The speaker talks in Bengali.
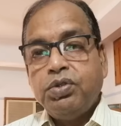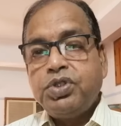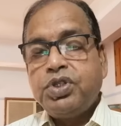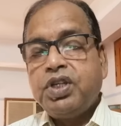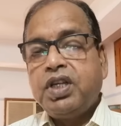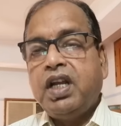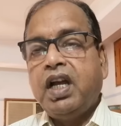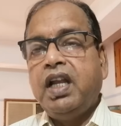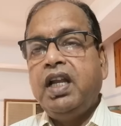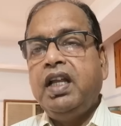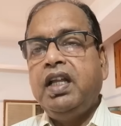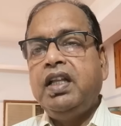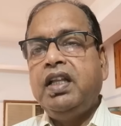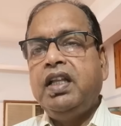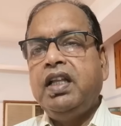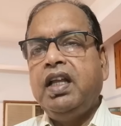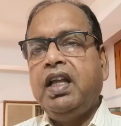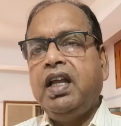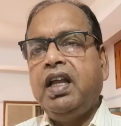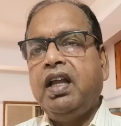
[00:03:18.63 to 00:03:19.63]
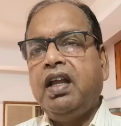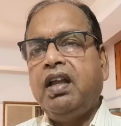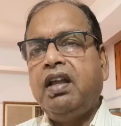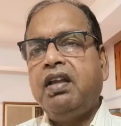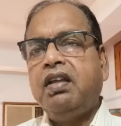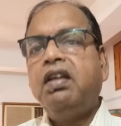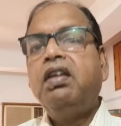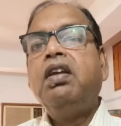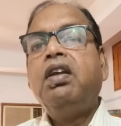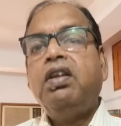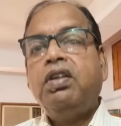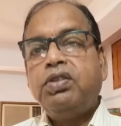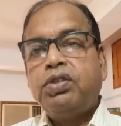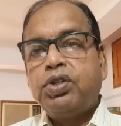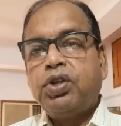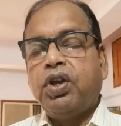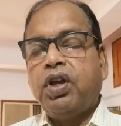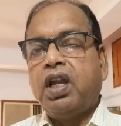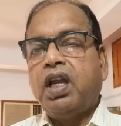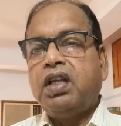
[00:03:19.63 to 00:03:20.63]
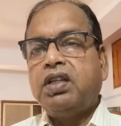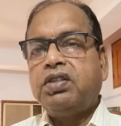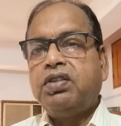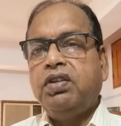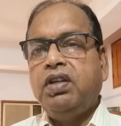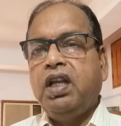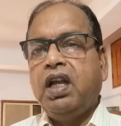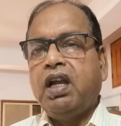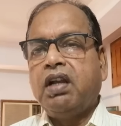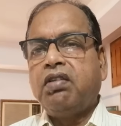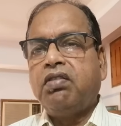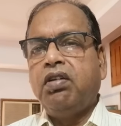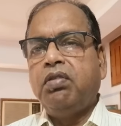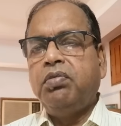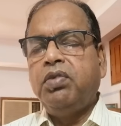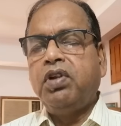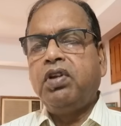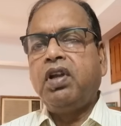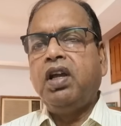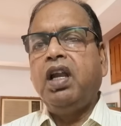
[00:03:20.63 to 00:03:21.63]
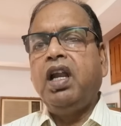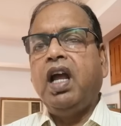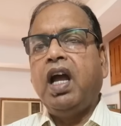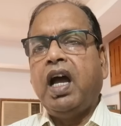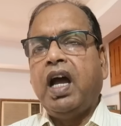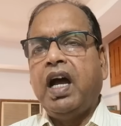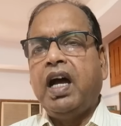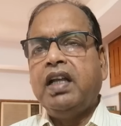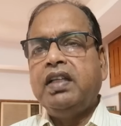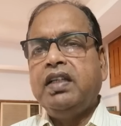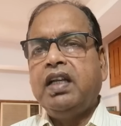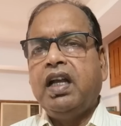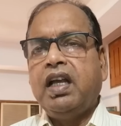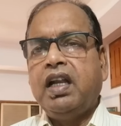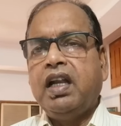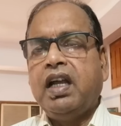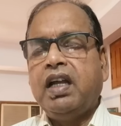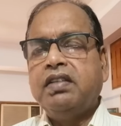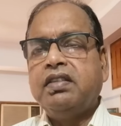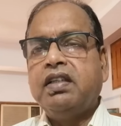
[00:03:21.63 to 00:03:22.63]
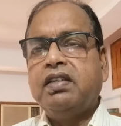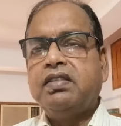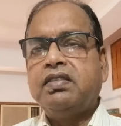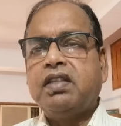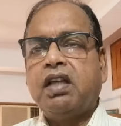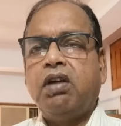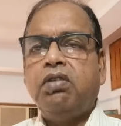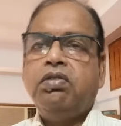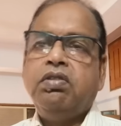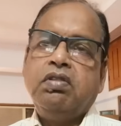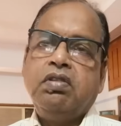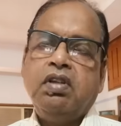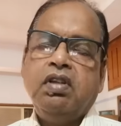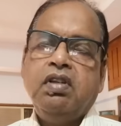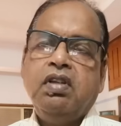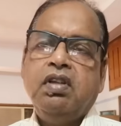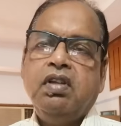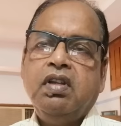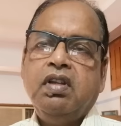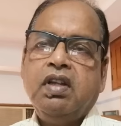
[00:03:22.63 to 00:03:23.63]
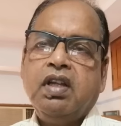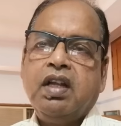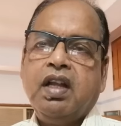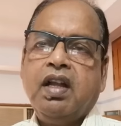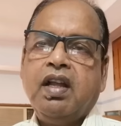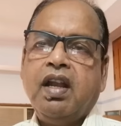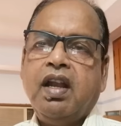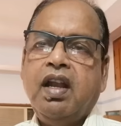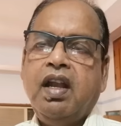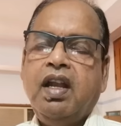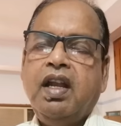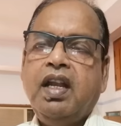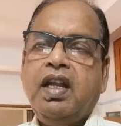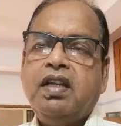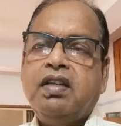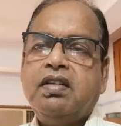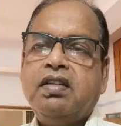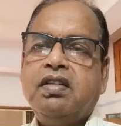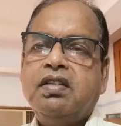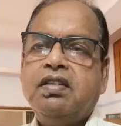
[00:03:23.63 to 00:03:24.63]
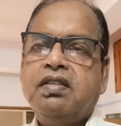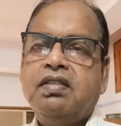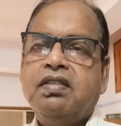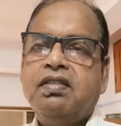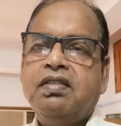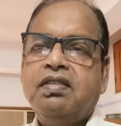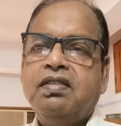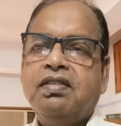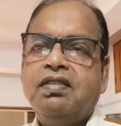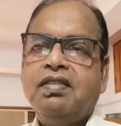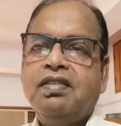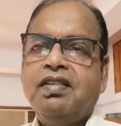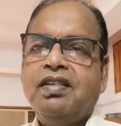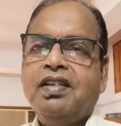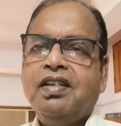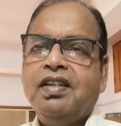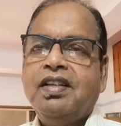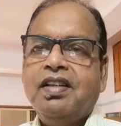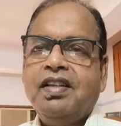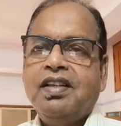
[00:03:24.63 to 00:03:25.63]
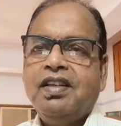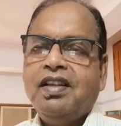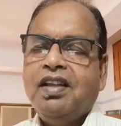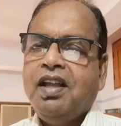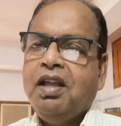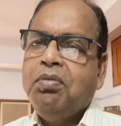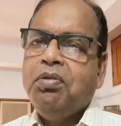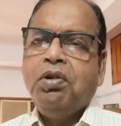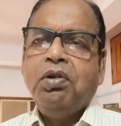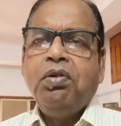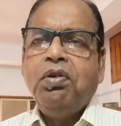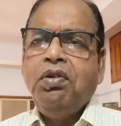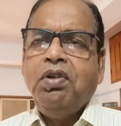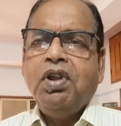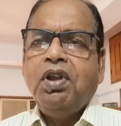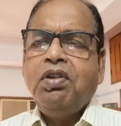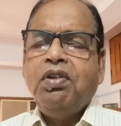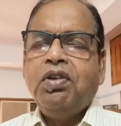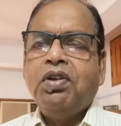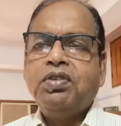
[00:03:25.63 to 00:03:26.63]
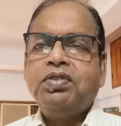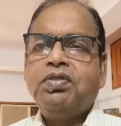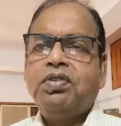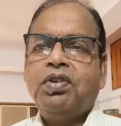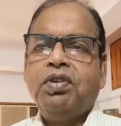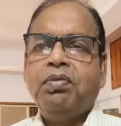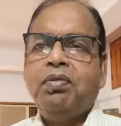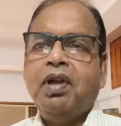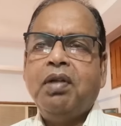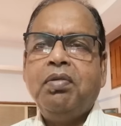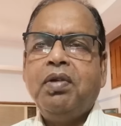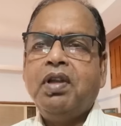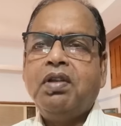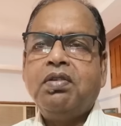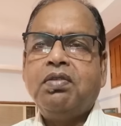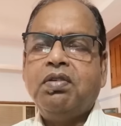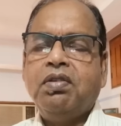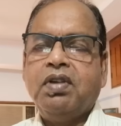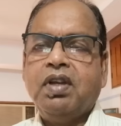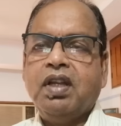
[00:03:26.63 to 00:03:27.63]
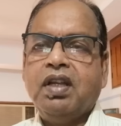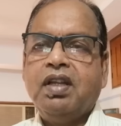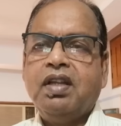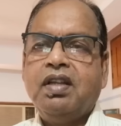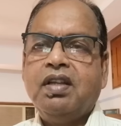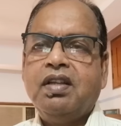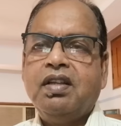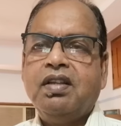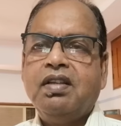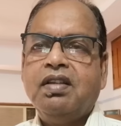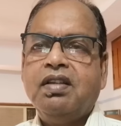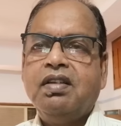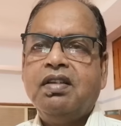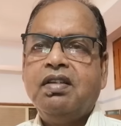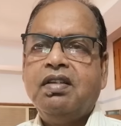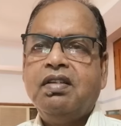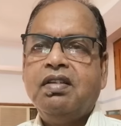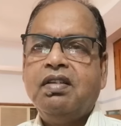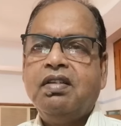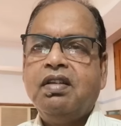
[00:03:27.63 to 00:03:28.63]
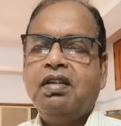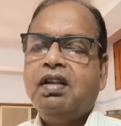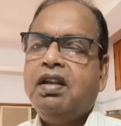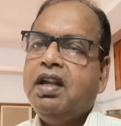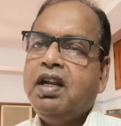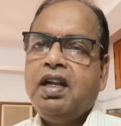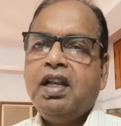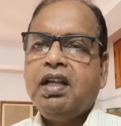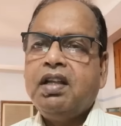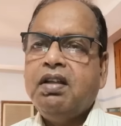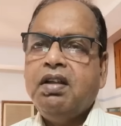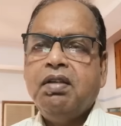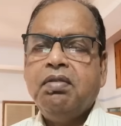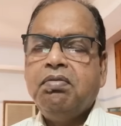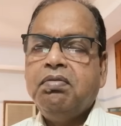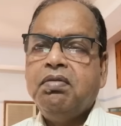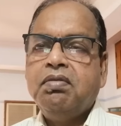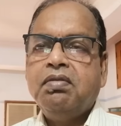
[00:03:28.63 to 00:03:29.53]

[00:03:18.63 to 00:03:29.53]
উস্কানি দিয়ে সরাসরি আক্রমণ করে হাজার হাজার সাউন্ড গ্রেনেড এবং অন্যান্য অস্ত্র ব্যবহার করে এটাকে